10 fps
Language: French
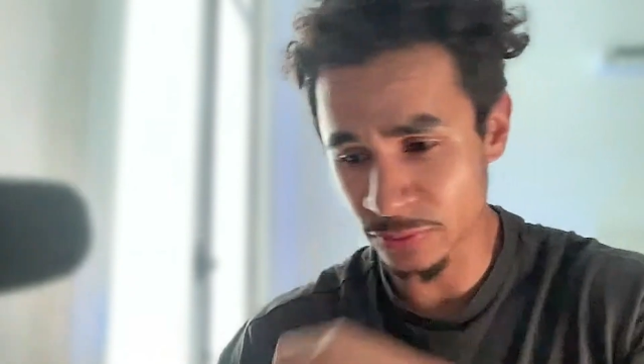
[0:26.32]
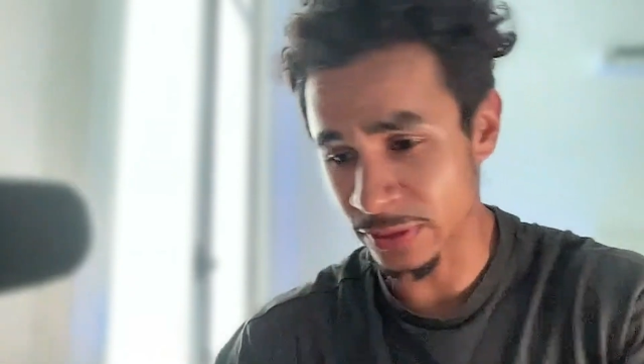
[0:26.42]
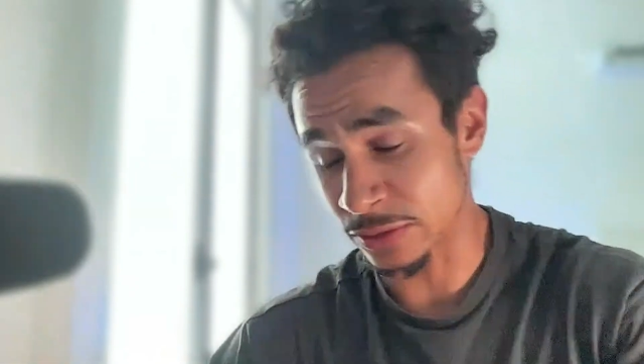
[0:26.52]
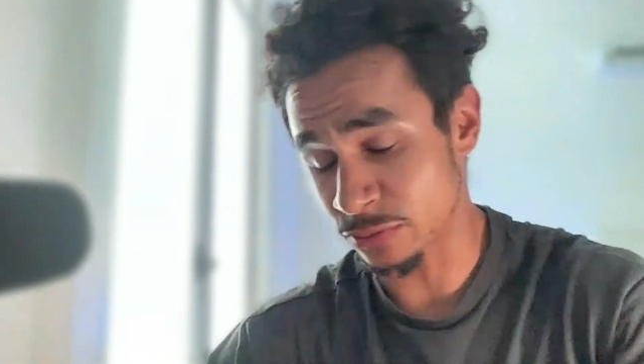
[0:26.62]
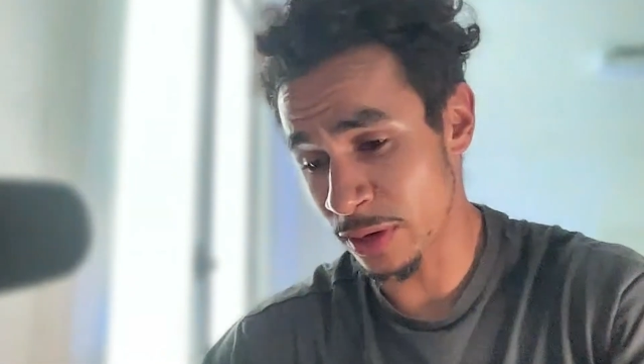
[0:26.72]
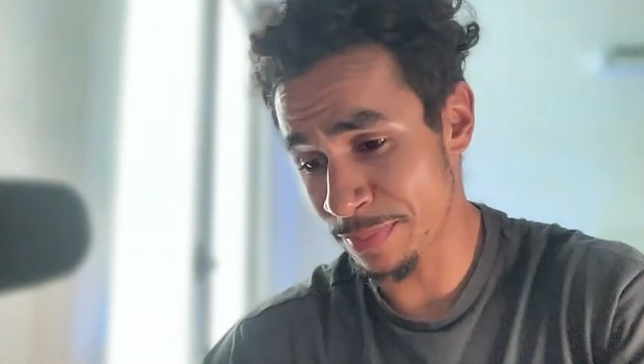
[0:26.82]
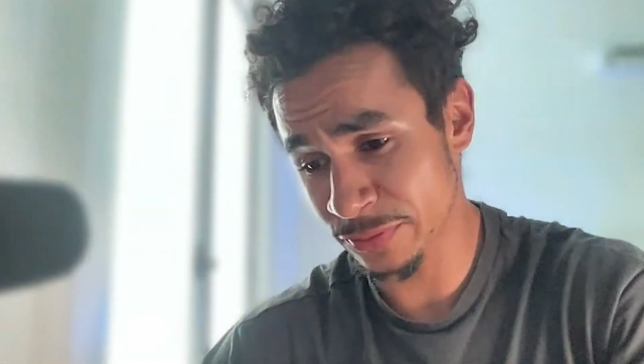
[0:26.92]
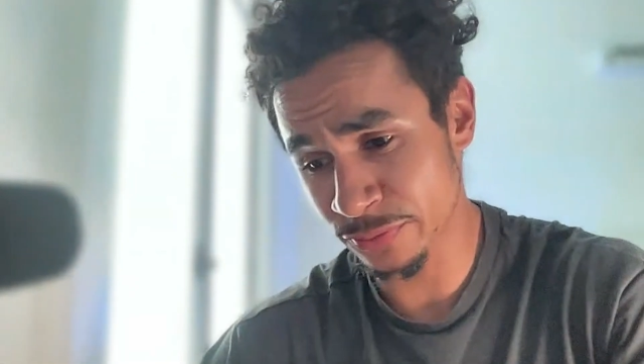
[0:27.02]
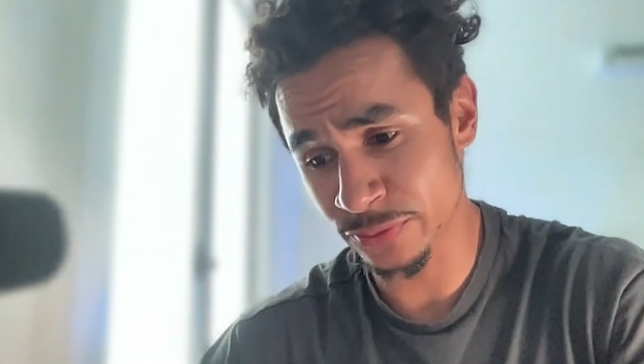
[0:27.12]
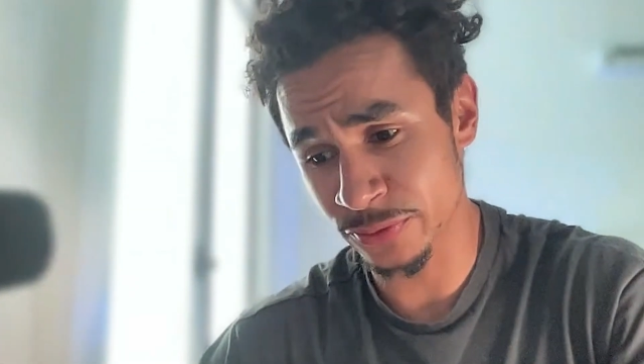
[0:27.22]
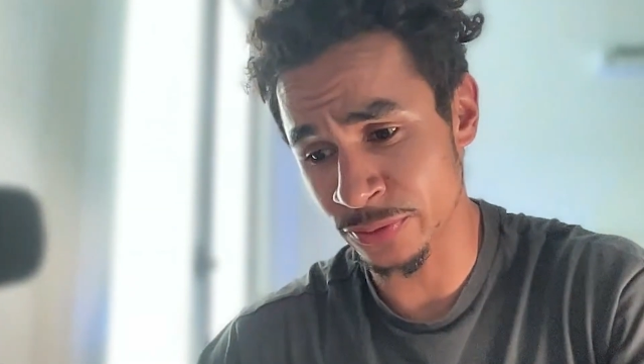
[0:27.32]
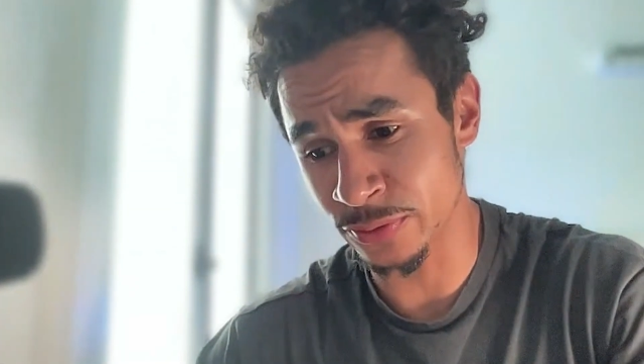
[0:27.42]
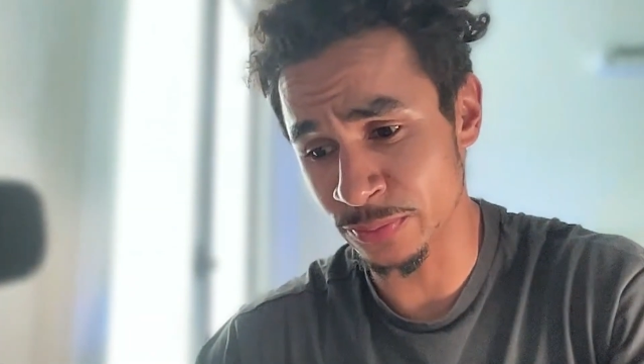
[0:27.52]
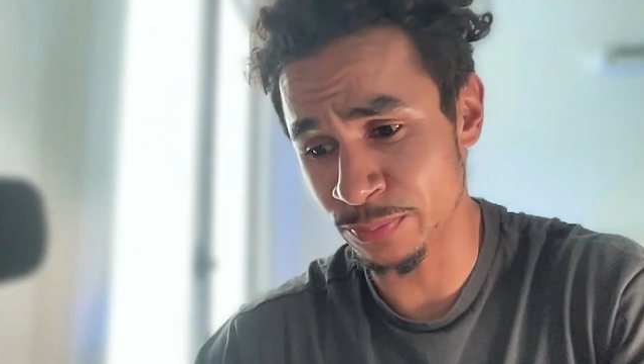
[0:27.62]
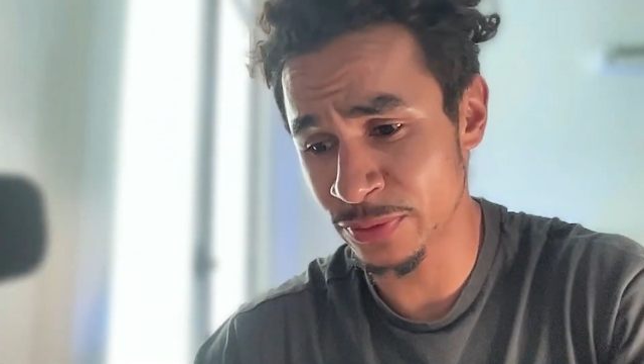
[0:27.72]
on a trop l'impression
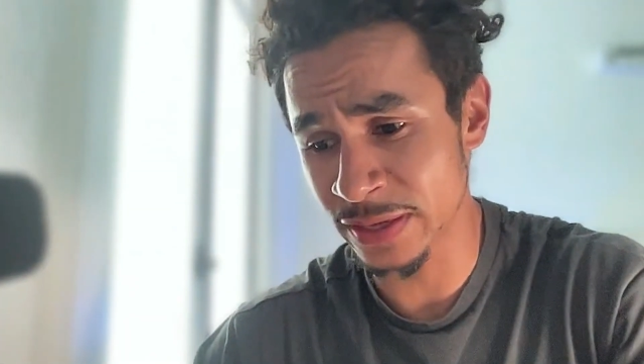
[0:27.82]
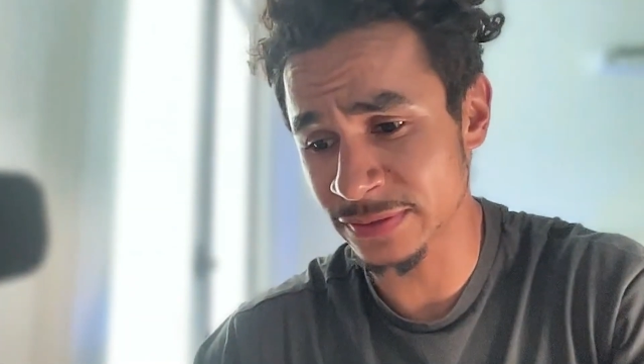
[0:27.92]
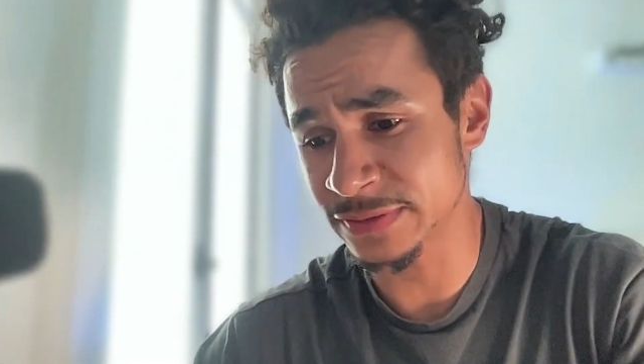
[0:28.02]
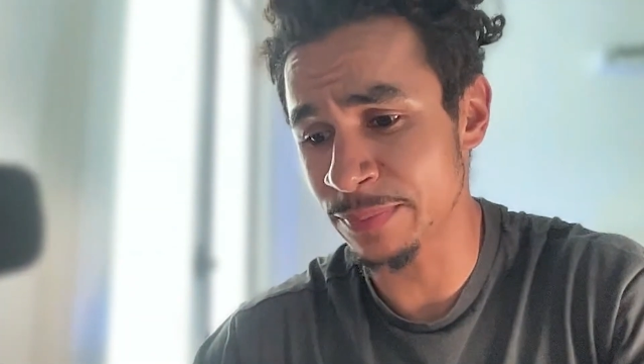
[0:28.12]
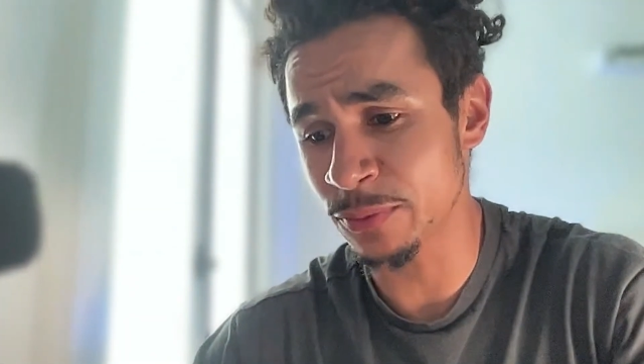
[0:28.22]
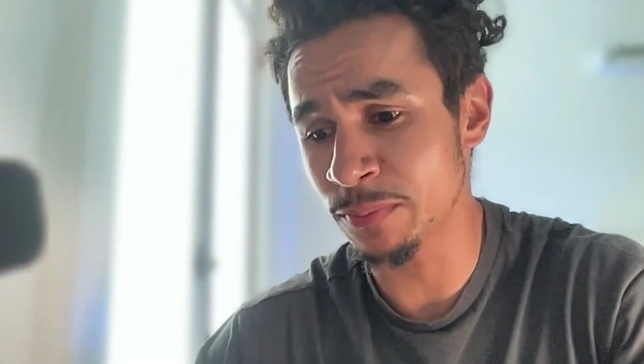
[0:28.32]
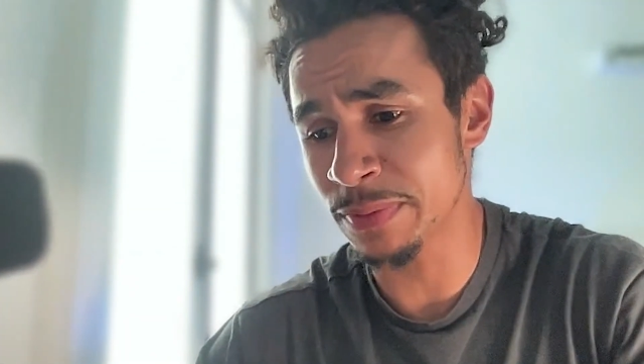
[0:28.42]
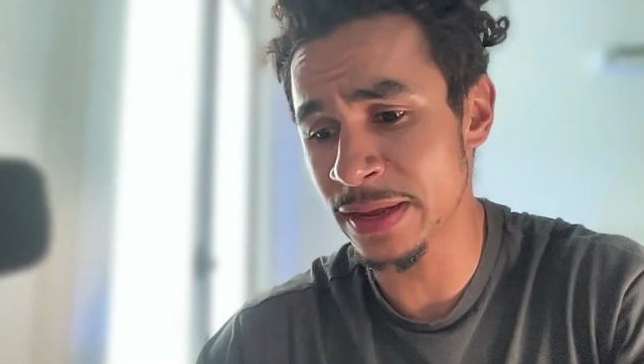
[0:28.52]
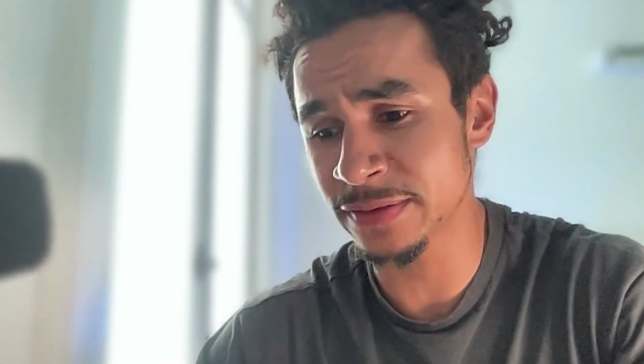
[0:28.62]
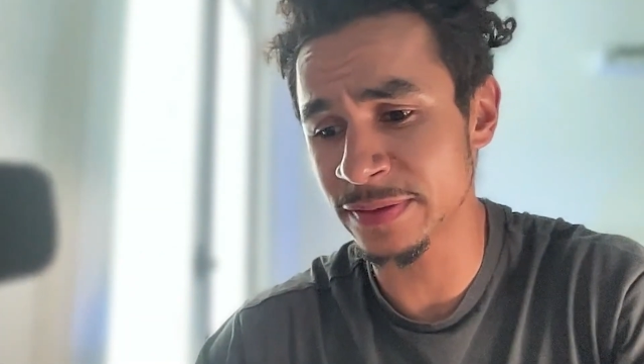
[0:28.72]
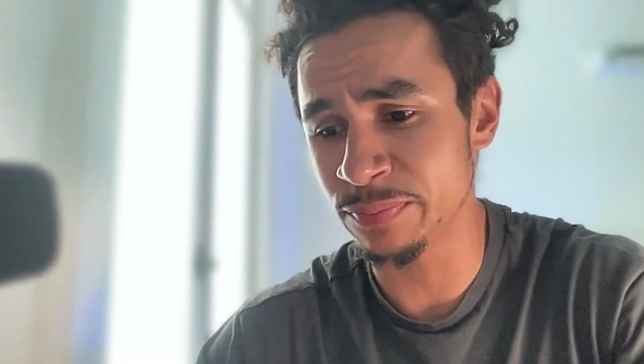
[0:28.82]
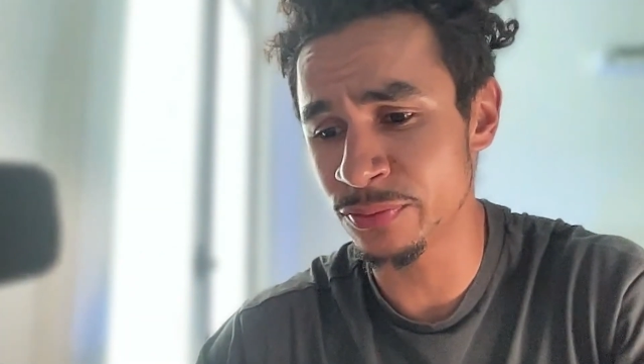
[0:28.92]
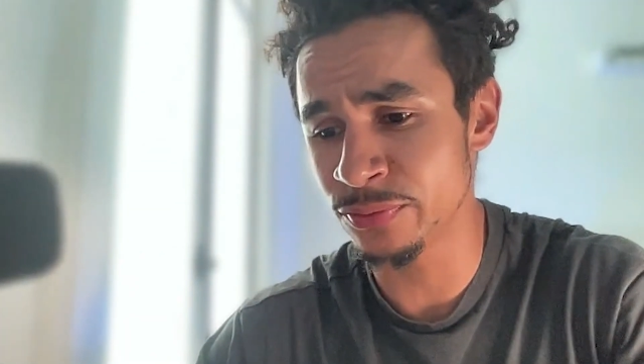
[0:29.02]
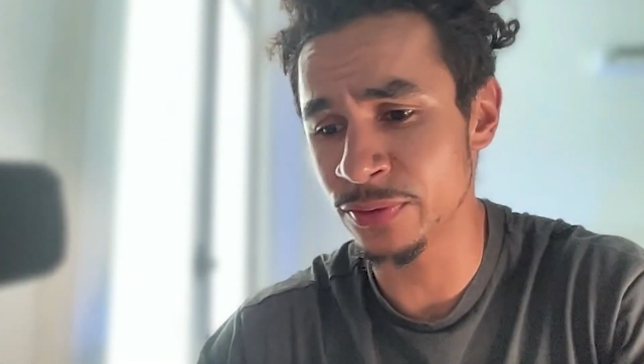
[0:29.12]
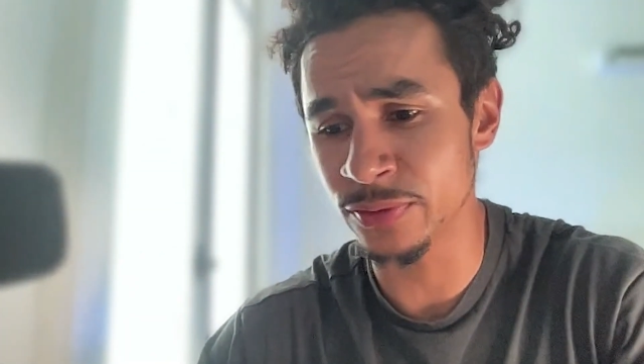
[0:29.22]
que plus t'as un système complexe et
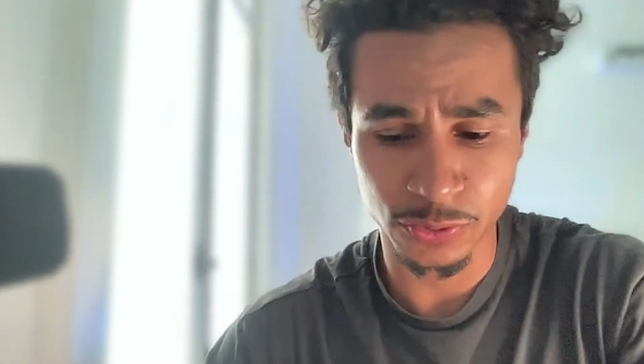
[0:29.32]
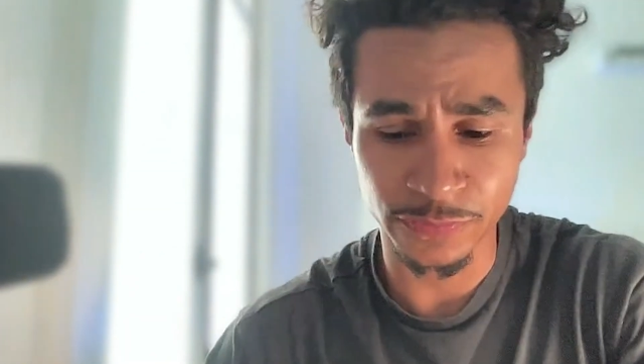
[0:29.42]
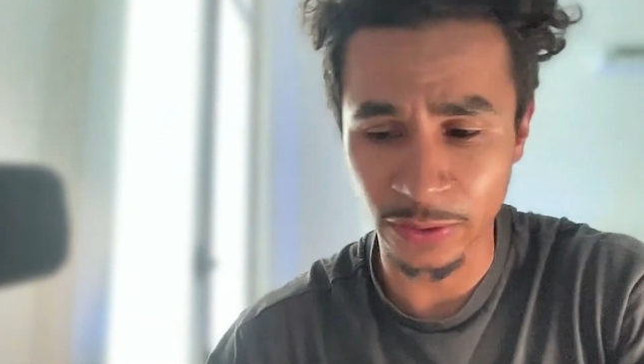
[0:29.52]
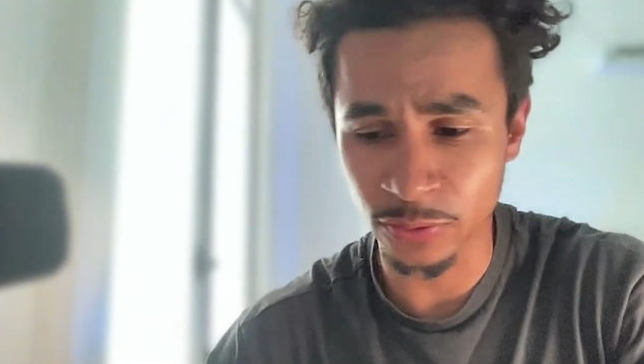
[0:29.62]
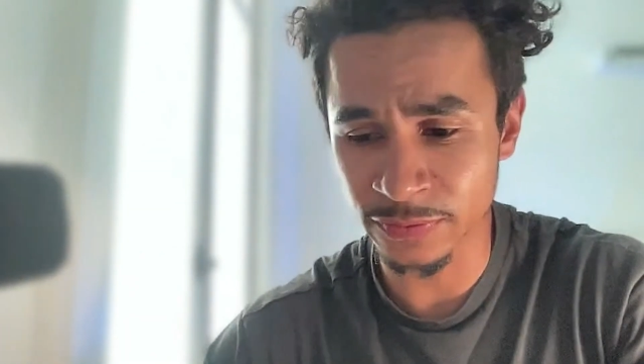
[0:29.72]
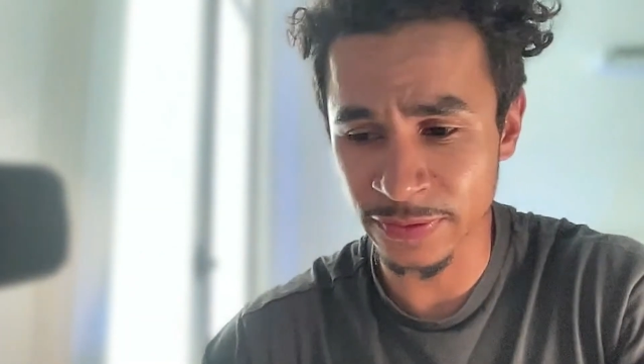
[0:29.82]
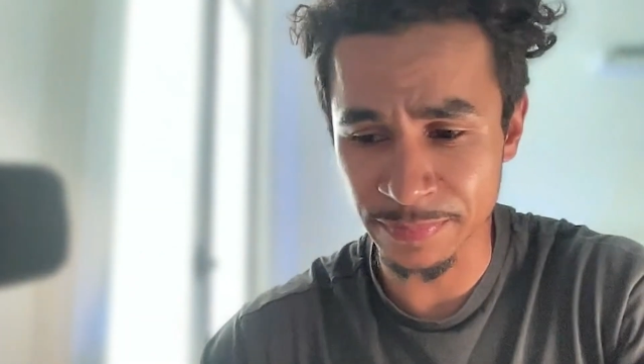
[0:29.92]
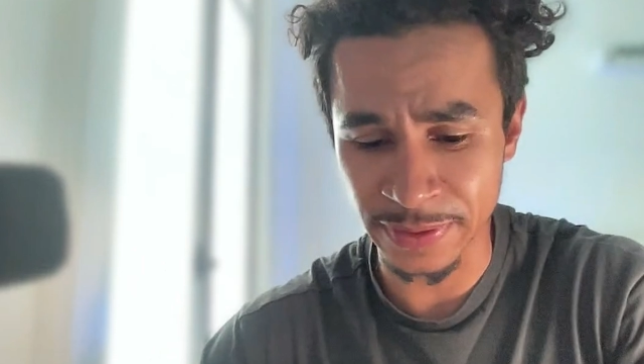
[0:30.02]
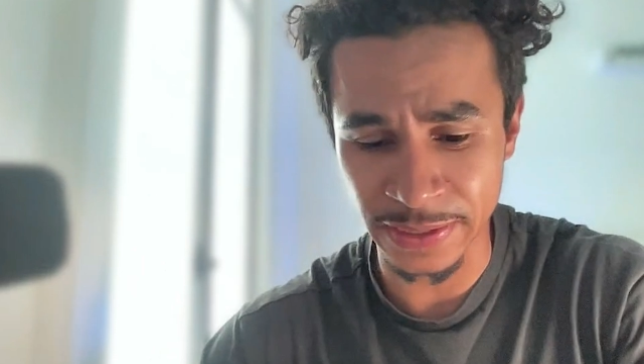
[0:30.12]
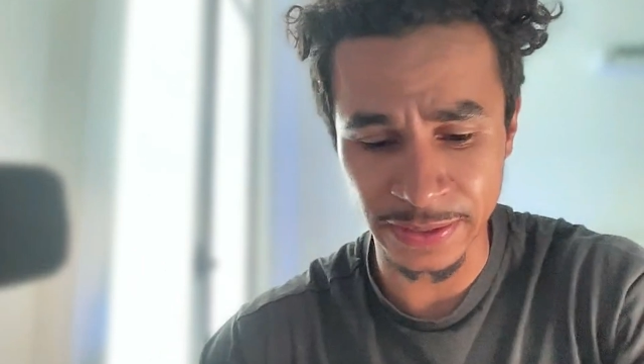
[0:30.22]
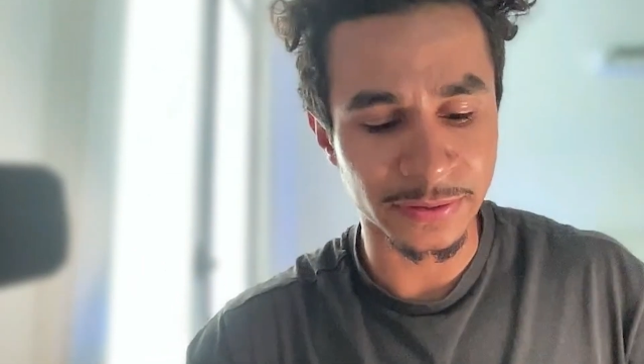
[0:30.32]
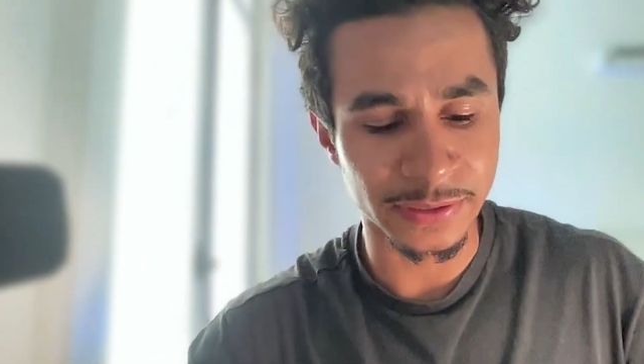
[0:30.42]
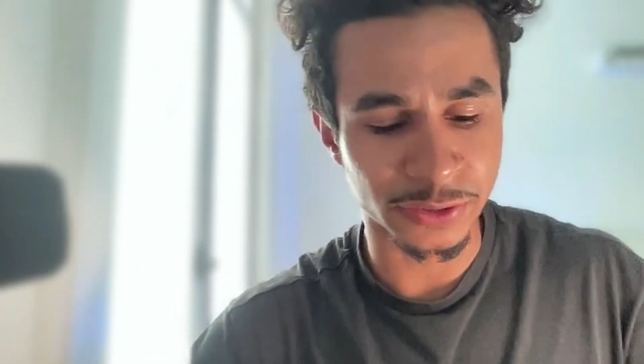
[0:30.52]
plus euh, tu vas et je